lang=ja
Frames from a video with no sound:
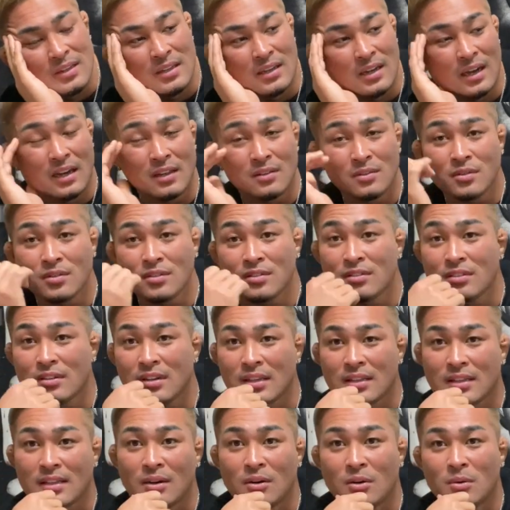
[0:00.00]
あの
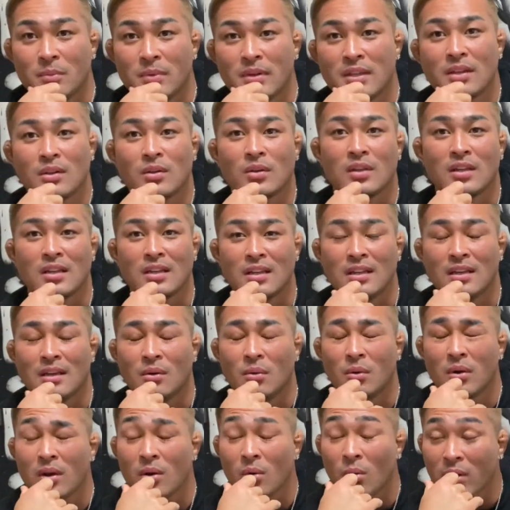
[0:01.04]
姿を見た時に、
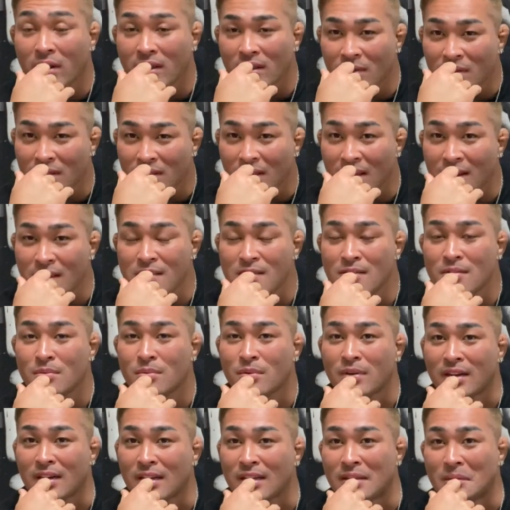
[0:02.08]
俺これ大丈夫
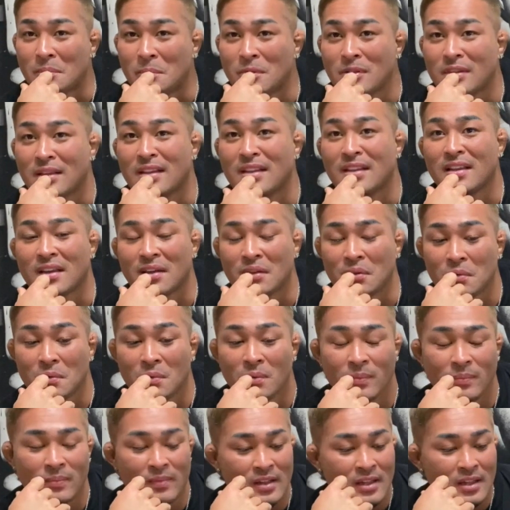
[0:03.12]
かなと思ったんだけど、
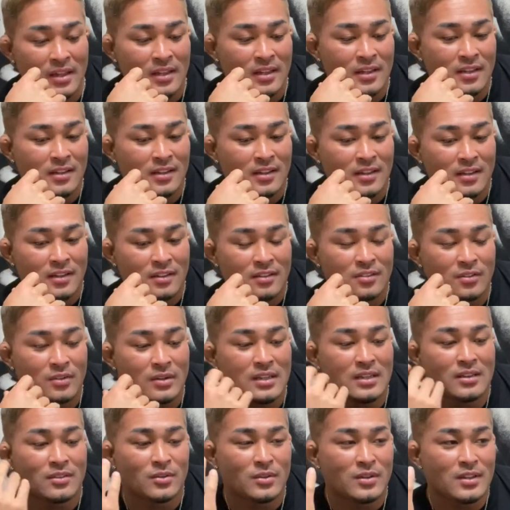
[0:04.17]
その
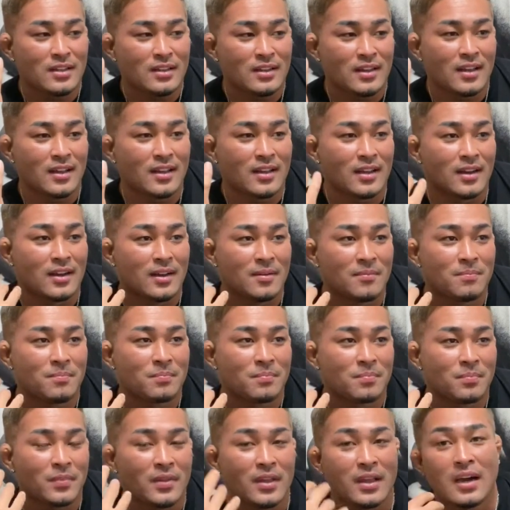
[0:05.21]
後になん
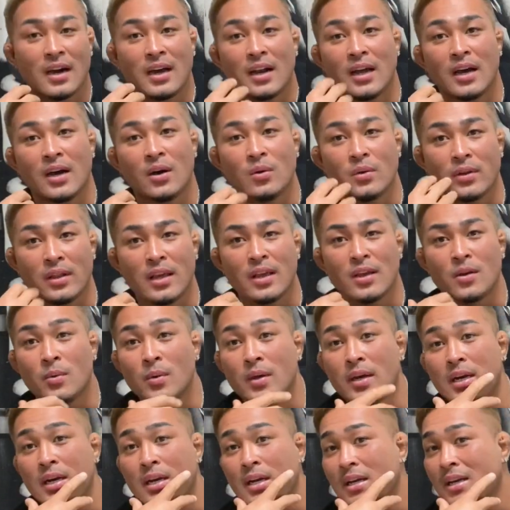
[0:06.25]
か、ーをね、上
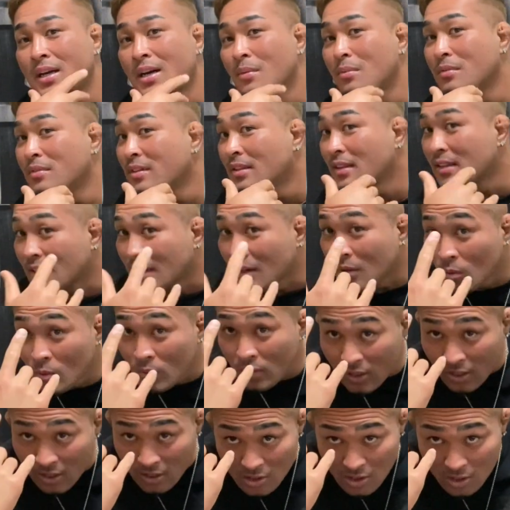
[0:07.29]
からかぶせたらこん
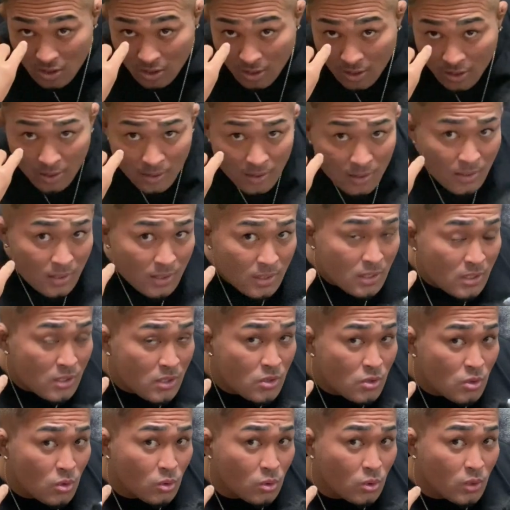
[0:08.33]
な感じでね、
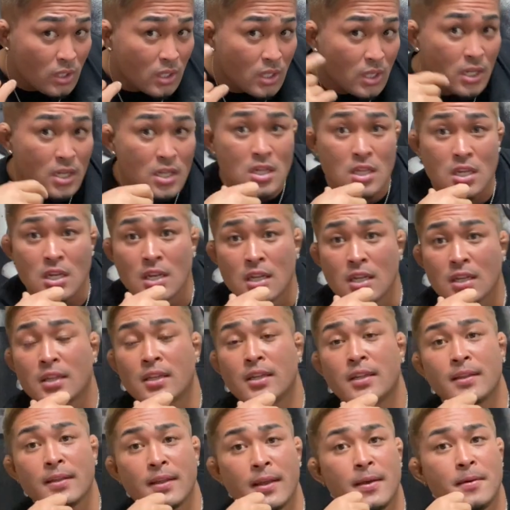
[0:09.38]
ちょっといい感じになった
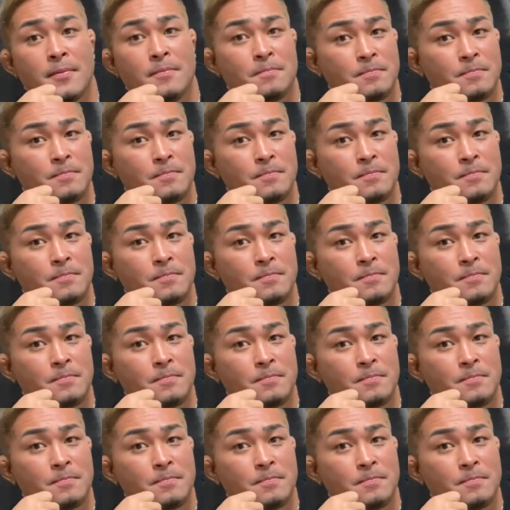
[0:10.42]
んで、